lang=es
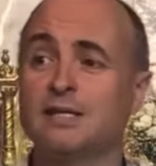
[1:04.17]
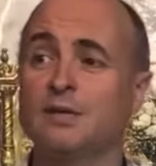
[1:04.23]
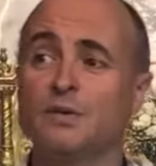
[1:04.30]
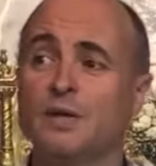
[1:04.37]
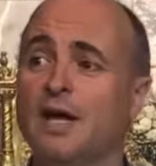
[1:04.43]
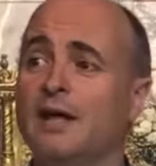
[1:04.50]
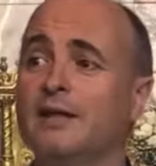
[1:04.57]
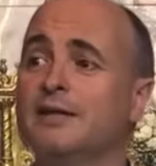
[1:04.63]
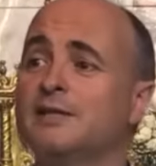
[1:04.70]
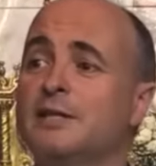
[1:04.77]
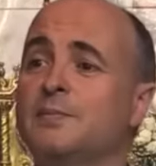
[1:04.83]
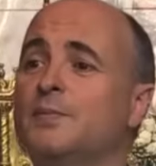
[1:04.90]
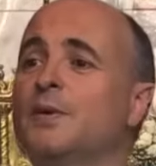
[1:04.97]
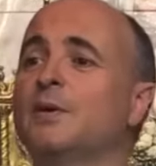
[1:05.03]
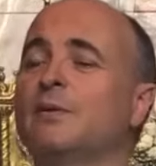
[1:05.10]
ciudades
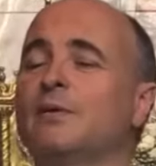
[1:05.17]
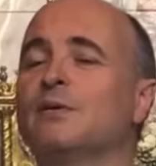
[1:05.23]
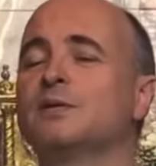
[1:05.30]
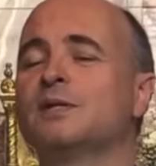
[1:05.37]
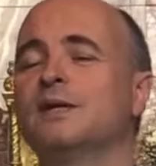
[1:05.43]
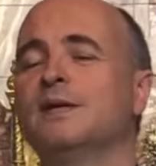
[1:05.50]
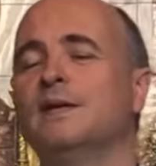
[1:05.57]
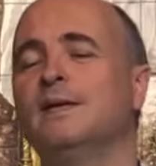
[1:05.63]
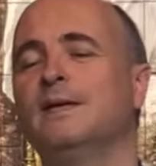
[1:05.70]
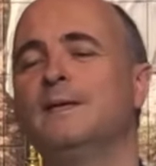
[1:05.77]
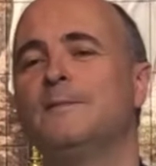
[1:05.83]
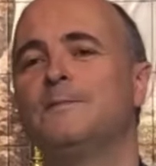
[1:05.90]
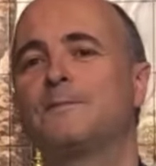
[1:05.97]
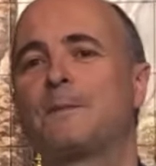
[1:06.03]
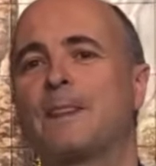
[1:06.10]
y pueblos.
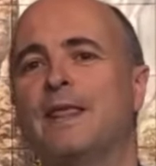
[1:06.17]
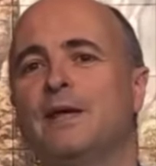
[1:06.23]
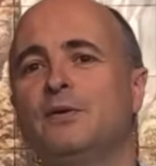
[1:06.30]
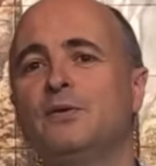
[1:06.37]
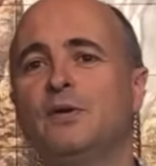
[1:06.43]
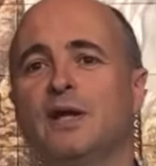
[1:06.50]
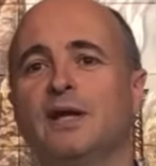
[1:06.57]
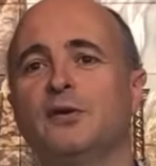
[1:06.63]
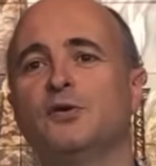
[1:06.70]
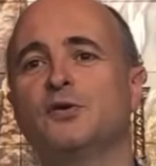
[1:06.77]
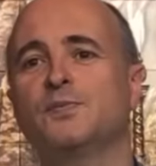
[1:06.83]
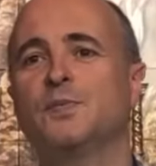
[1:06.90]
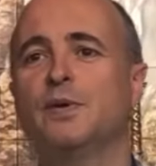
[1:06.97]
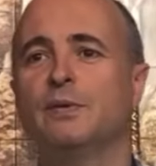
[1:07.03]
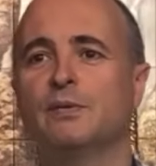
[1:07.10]
Y en uno de aquellos
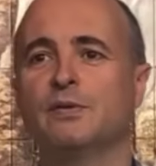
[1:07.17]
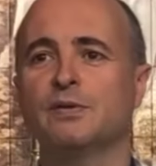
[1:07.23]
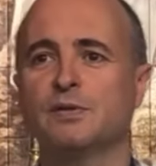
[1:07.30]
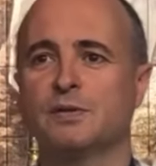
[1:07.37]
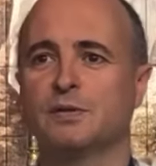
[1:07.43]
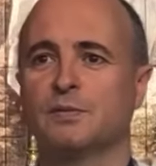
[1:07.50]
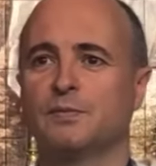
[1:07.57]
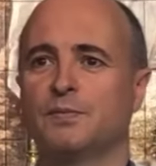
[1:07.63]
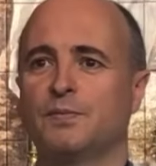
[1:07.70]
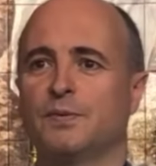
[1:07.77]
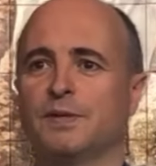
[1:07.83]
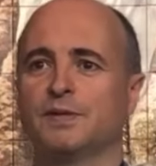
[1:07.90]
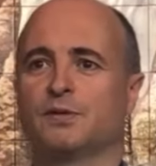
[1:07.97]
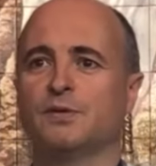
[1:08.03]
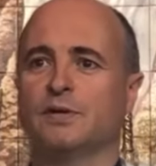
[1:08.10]
pueblos
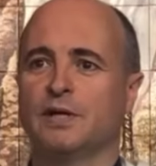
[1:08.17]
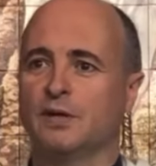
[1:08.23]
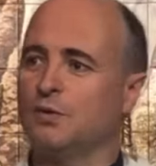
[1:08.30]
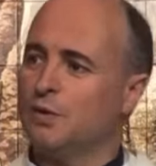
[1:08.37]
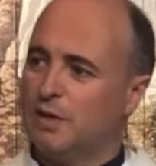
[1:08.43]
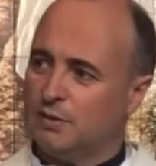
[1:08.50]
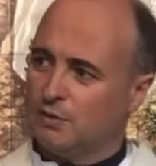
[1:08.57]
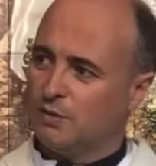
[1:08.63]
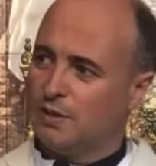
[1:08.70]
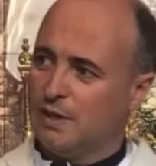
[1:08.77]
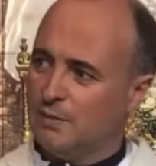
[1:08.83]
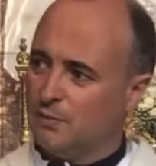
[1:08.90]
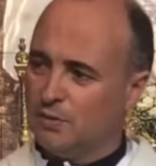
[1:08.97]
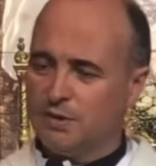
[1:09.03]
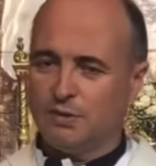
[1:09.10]
pues congregó a toda
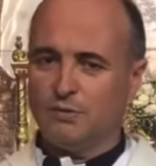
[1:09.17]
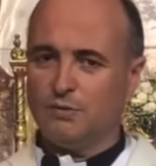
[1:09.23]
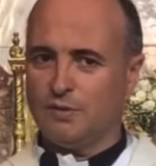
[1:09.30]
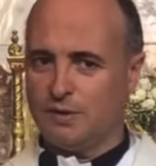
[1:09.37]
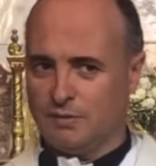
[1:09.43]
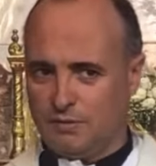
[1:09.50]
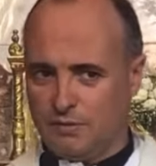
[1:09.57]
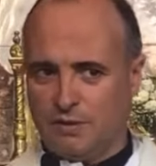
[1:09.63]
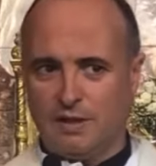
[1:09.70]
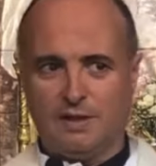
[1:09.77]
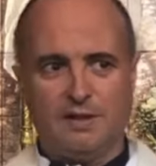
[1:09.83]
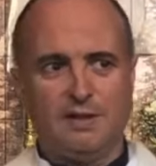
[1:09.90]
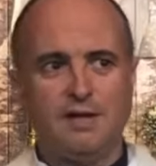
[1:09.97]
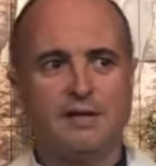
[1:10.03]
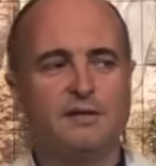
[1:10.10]
la multitud, a
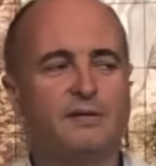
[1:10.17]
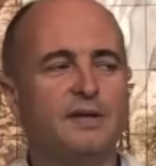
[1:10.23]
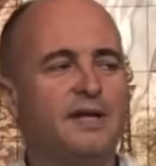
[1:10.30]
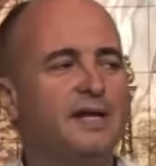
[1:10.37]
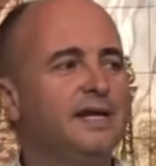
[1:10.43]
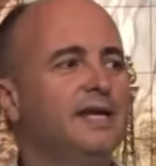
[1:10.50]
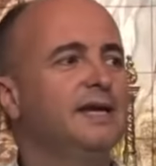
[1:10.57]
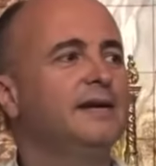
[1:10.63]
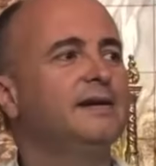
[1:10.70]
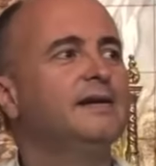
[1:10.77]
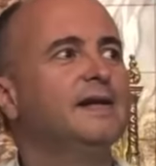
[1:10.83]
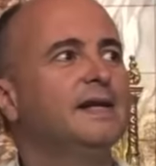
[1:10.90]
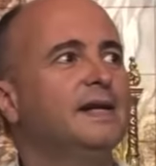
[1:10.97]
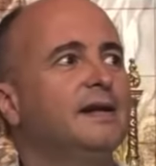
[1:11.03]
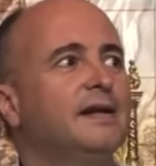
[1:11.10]
toda la ciudadanía
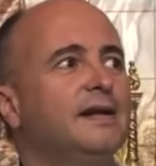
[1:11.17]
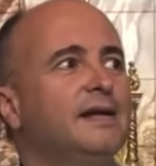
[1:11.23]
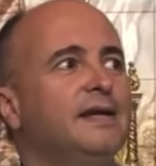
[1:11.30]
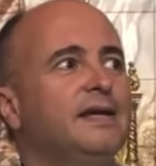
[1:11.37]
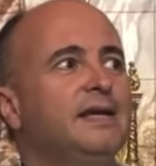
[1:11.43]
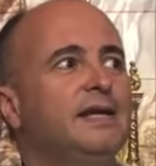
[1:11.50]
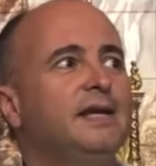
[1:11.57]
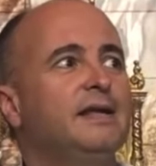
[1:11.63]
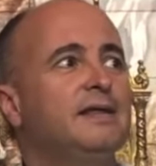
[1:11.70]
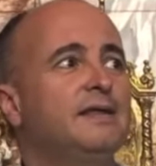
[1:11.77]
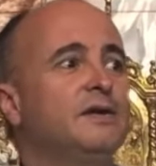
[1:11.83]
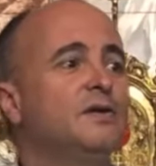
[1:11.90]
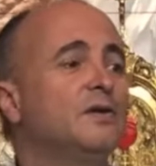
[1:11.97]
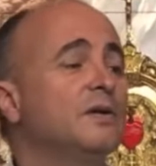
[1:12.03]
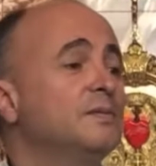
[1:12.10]
y le hizo
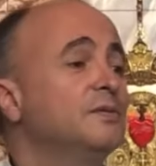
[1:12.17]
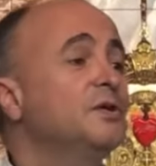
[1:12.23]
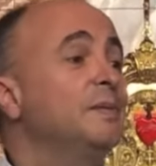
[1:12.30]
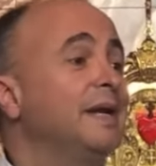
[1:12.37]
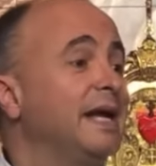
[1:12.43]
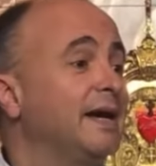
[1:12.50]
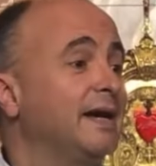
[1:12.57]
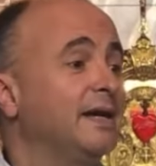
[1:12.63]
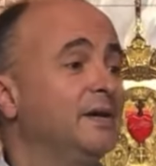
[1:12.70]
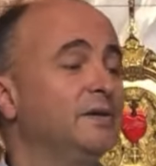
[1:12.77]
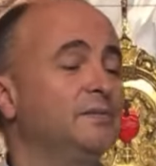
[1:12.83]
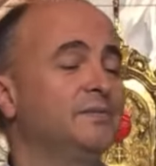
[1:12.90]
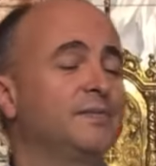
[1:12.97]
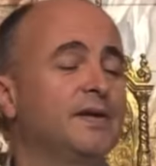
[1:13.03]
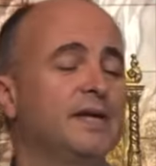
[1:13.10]
como un homenaje,
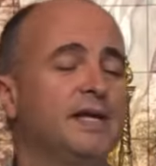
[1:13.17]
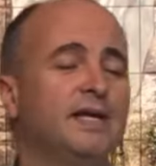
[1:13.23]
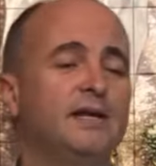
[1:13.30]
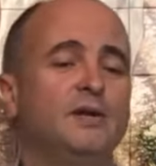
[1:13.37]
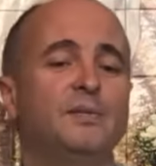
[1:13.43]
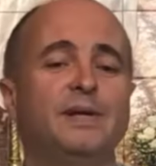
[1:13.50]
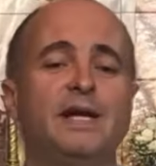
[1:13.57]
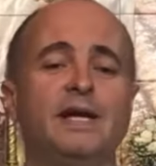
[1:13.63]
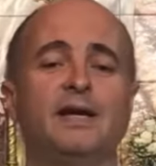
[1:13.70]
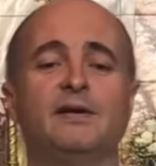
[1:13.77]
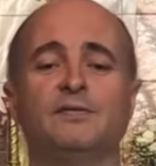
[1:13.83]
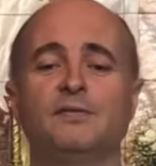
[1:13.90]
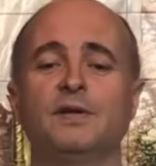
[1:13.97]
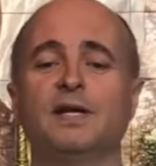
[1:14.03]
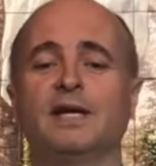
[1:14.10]
¿no? Y el homenaje
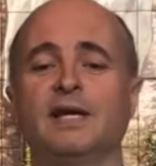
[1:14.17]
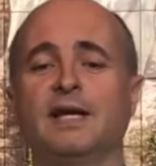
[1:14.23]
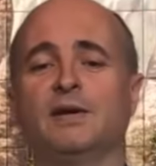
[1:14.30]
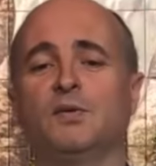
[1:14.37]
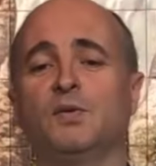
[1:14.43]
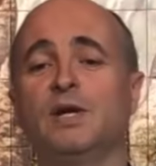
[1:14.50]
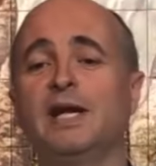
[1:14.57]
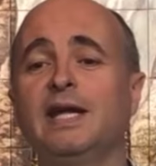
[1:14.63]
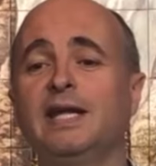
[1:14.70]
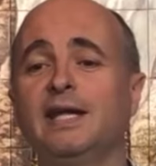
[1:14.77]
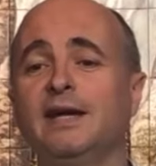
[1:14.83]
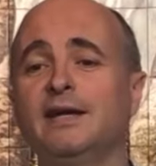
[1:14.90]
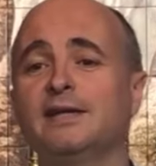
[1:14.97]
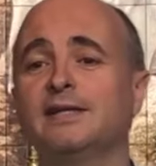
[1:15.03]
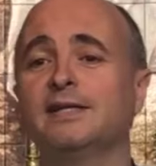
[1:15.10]
fue que una
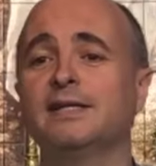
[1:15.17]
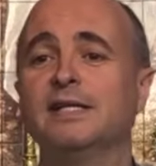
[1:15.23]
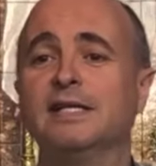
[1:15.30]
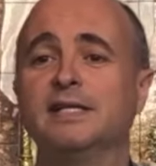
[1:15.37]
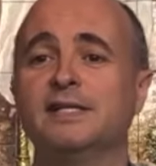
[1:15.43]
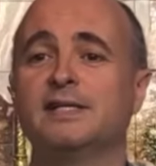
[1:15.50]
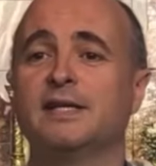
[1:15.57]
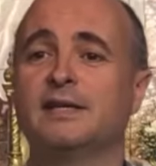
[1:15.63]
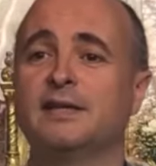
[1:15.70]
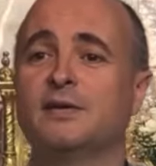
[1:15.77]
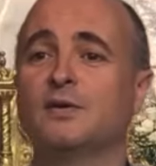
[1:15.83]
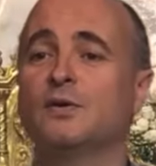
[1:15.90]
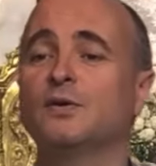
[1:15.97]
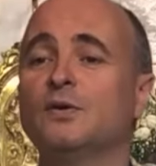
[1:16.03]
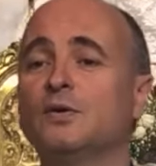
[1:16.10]
niña se
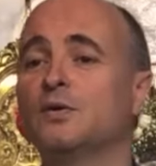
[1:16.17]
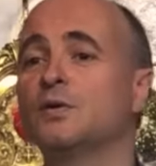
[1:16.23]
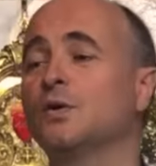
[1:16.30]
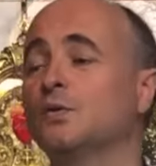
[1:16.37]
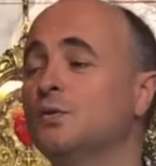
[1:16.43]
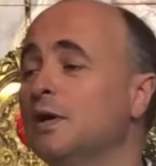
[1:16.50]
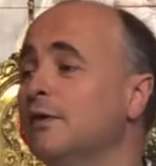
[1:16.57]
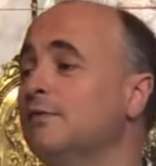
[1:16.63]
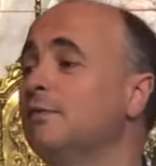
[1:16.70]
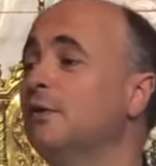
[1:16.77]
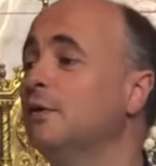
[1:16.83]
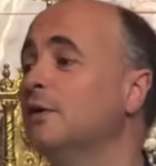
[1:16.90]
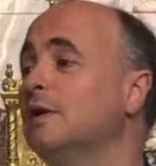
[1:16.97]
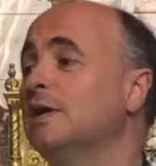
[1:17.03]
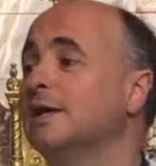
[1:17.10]
acercó con una
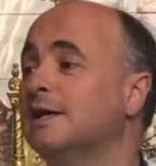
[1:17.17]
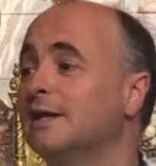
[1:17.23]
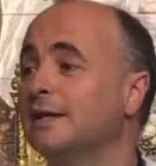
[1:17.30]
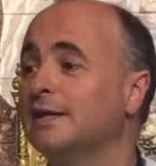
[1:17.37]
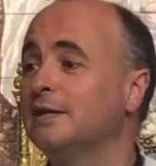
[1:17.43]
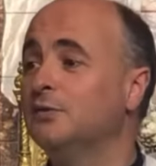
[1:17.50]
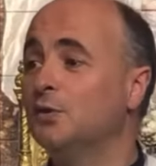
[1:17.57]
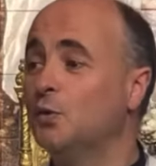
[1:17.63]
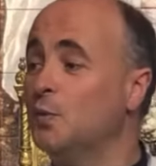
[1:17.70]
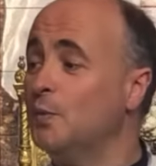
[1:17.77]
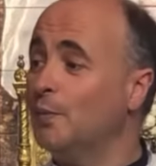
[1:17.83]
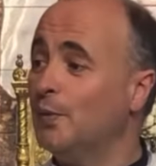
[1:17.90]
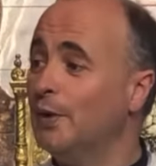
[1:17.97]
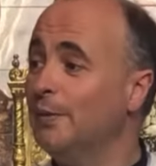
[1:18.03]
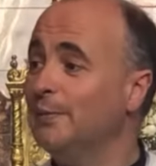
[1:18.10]
flor, recitó un
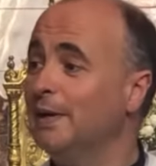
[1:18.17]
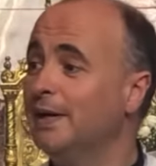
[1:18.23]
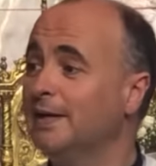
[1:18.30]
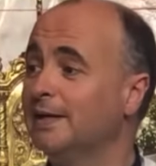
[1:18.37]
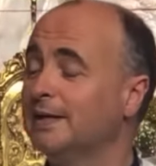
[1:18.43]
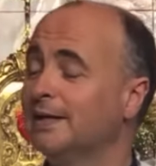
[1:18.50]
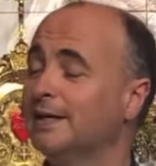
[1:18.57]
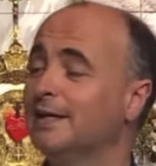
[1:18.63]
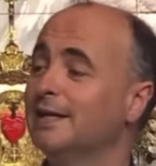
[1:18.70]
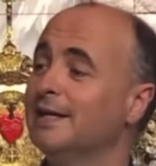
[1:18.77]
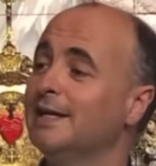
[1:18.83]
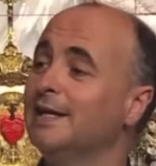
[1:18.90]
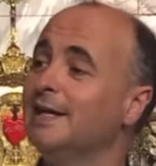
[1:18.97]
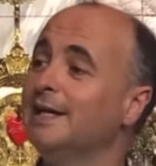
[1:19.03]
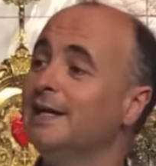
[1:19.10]
poema
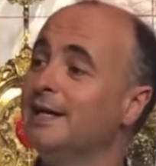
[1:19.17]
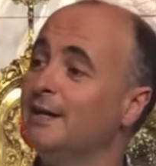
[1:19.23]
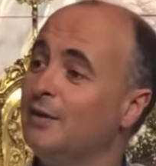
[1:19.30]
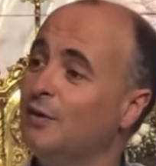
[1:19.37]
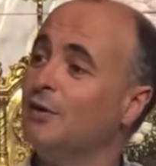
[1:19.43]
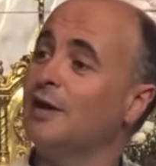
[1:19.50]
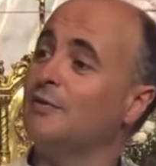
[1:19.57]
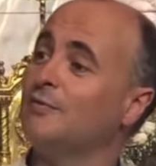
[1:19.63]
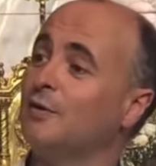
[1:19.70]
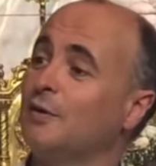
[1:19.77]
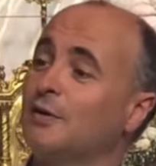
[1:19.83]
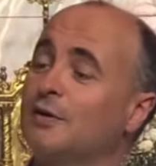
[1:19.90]
y le dio la flor.